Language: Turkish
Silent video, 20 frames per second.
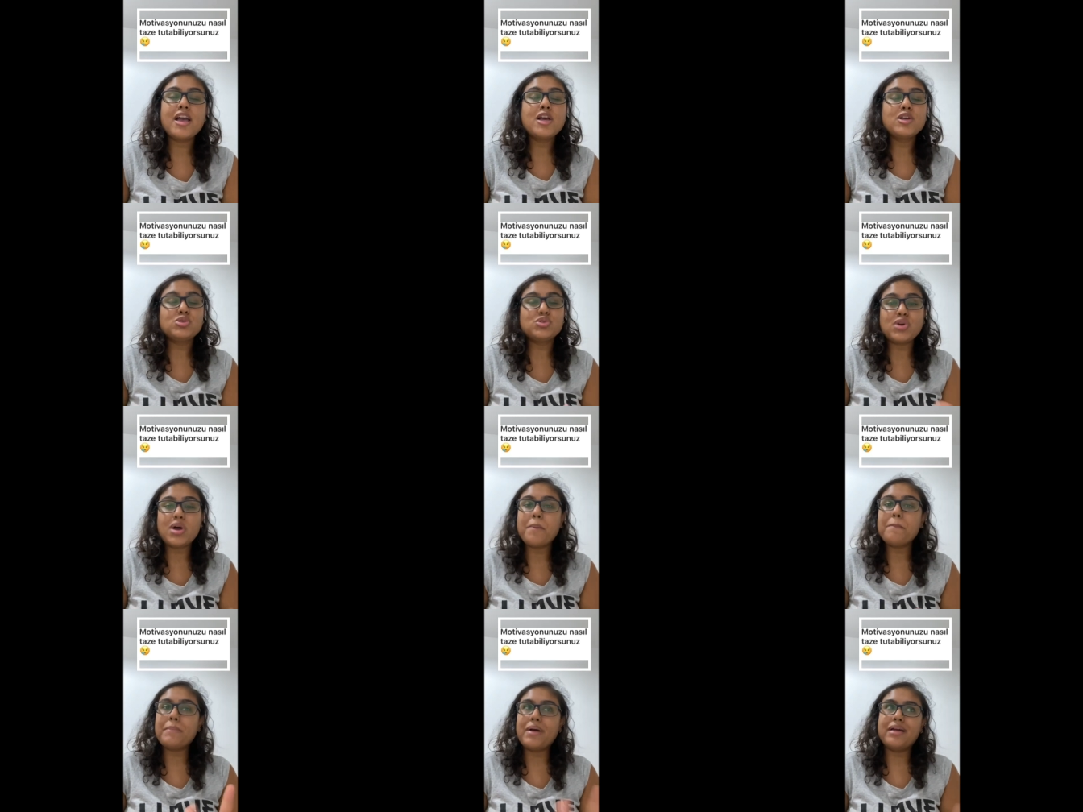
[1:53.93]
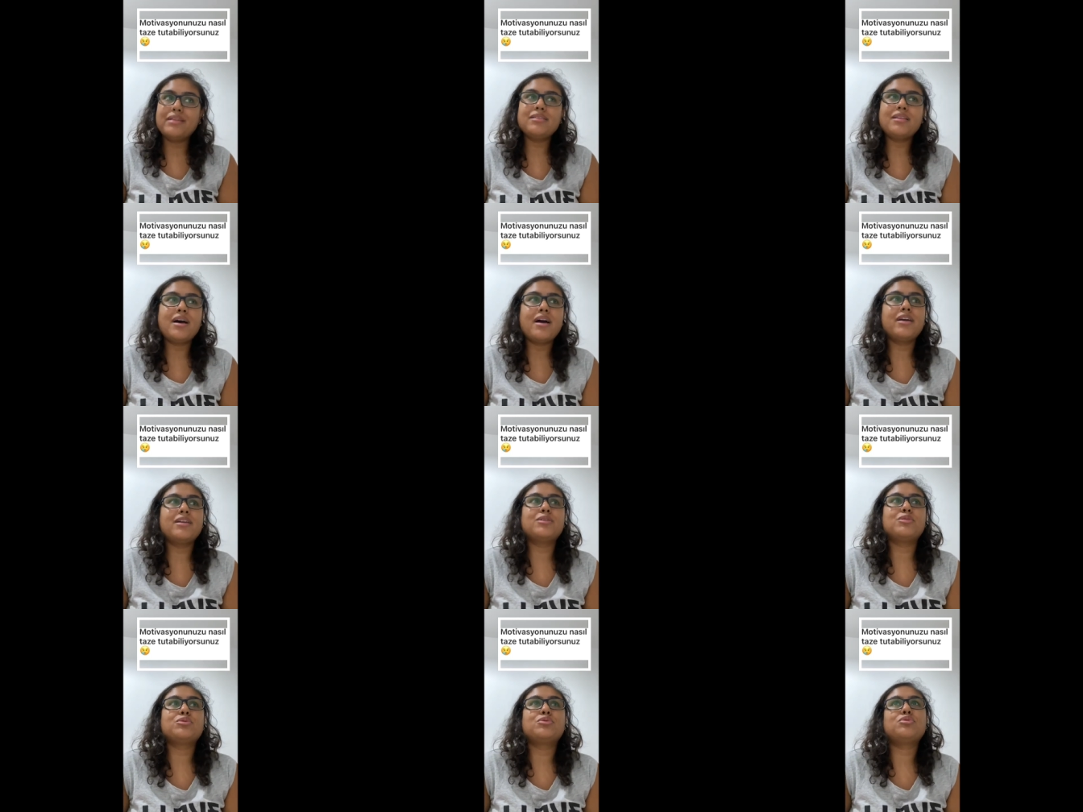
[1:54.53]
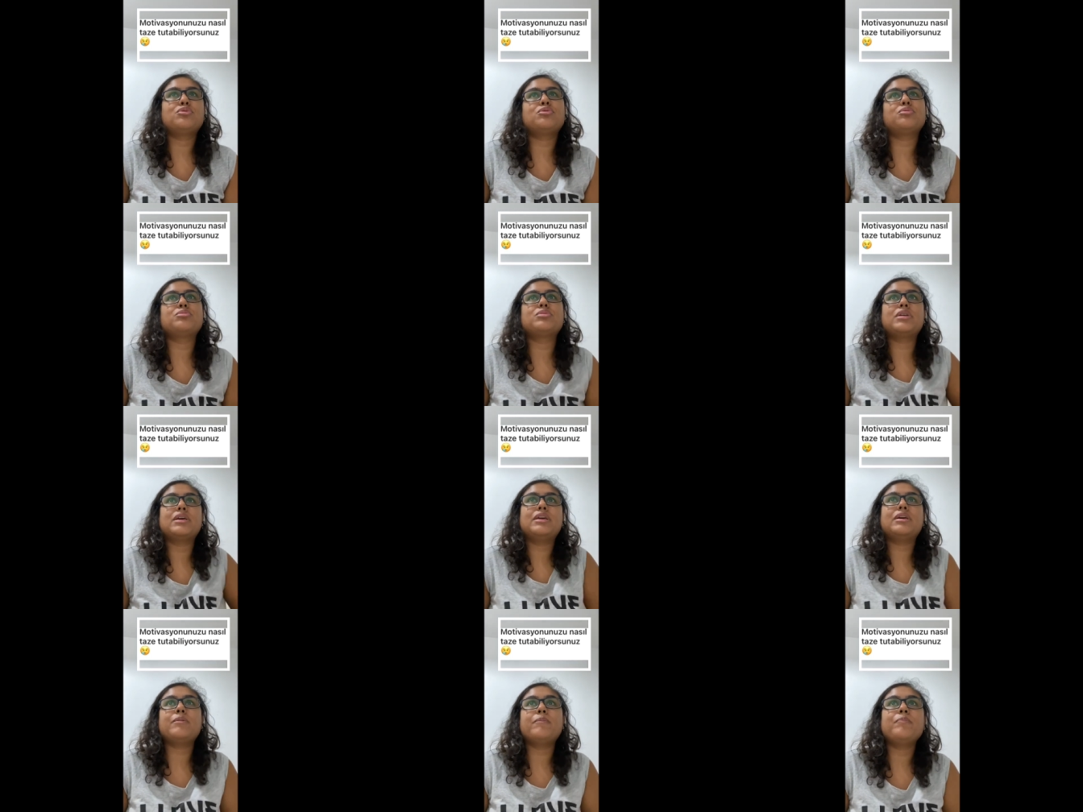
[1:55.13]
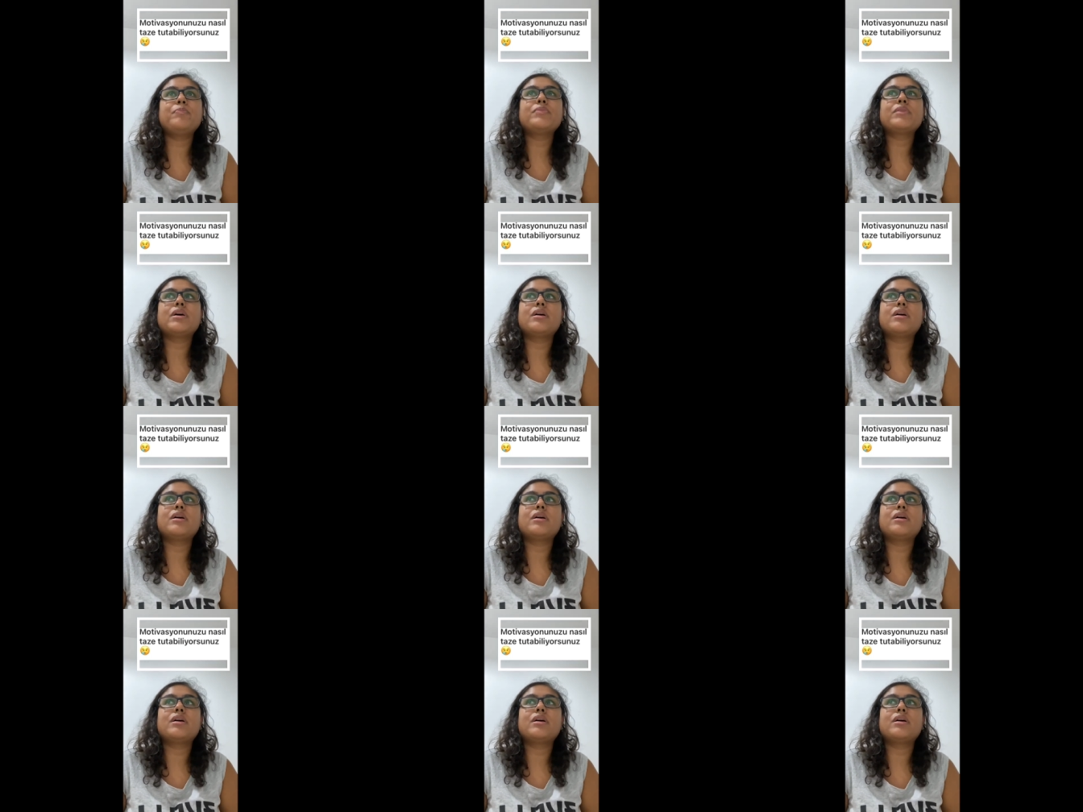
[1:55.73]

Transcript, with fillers: Şu an ben de aynı durumdayım.